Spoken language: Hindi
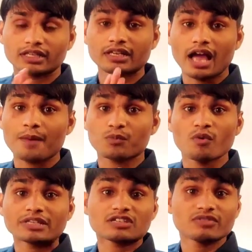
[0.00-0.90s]
कि
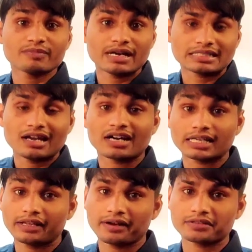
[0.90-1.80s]
आपको अमेजन फ्लिपकार्ट से
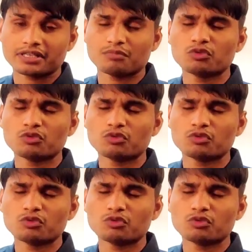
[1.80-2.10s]
ऑर्डर करना चाहिए